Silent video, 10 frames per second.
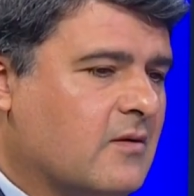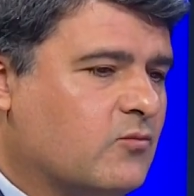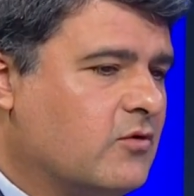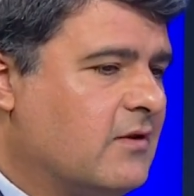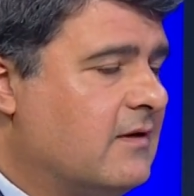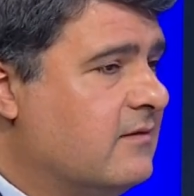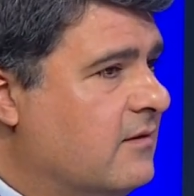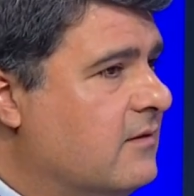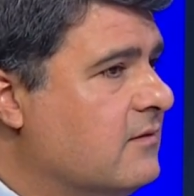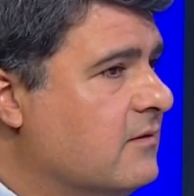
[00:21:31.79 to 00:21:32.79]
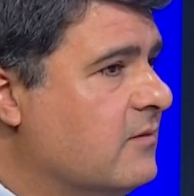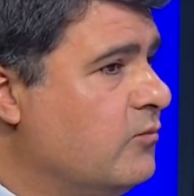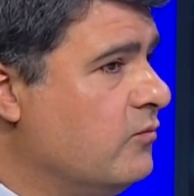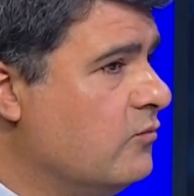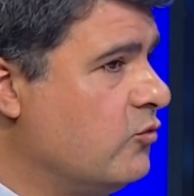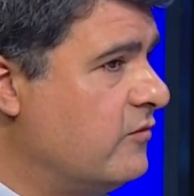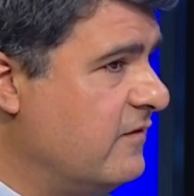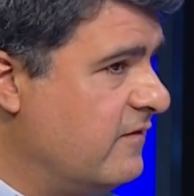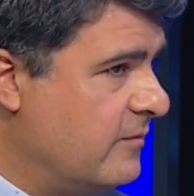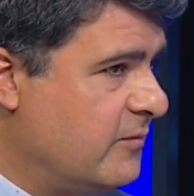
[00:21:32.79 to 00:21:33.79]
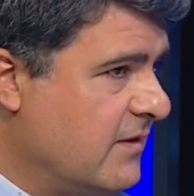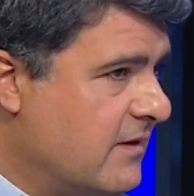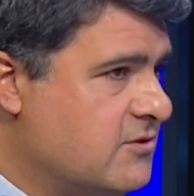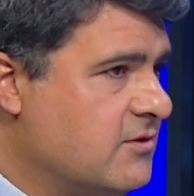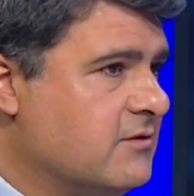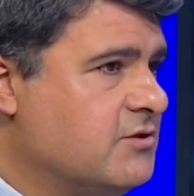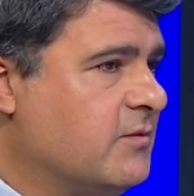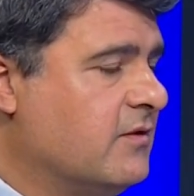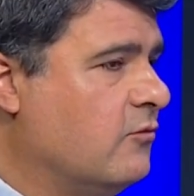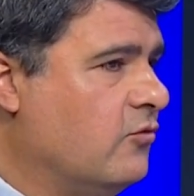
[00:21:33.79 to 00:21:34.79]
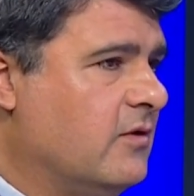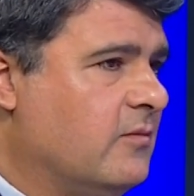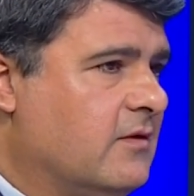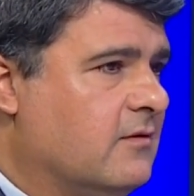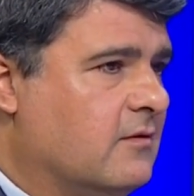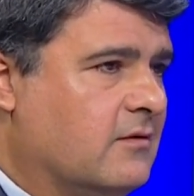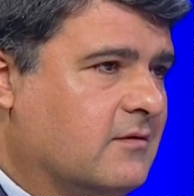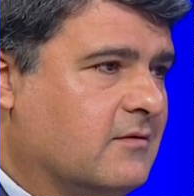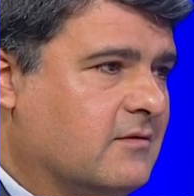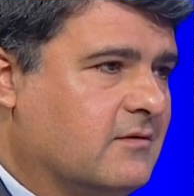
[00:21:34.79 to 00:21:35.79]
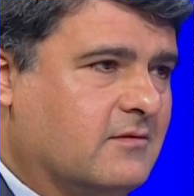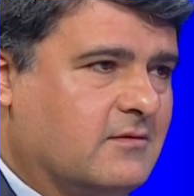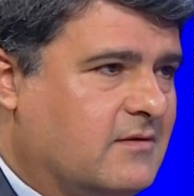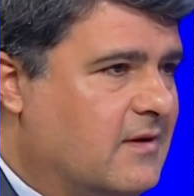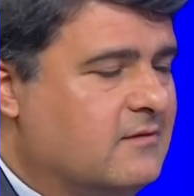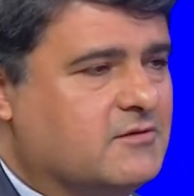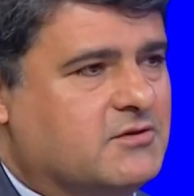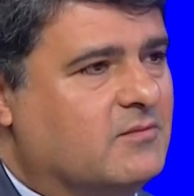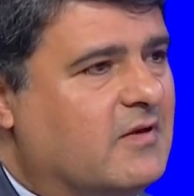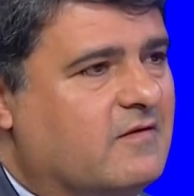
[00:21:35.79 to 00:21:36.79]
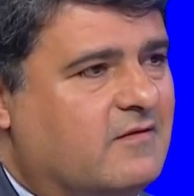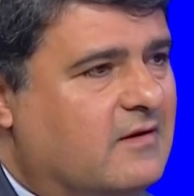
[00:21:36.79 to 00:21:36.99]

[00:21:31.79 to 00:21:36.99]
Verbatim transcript: Buralarda e, multidisipliner çalışmanın önemi tartışılmaz.